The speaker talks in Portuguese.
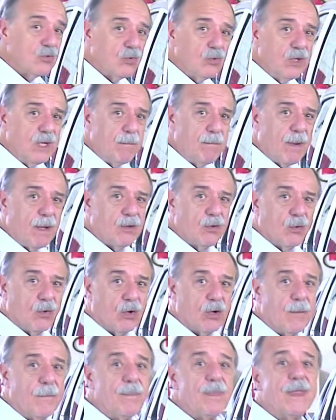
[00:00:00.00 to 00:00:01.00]
do
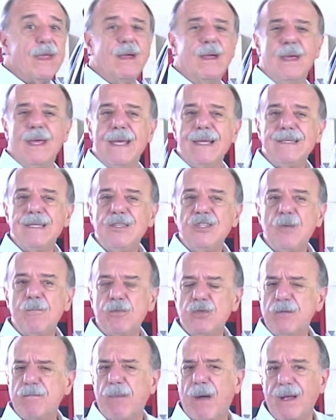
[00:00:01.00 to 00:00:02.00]
limpador. Esse
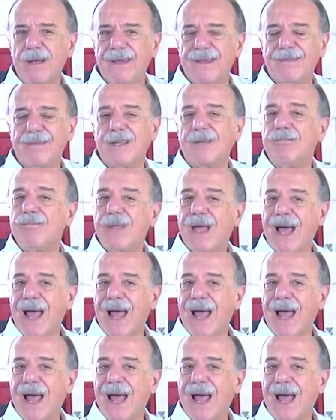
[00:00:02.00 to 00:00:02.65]
tipo de palheta,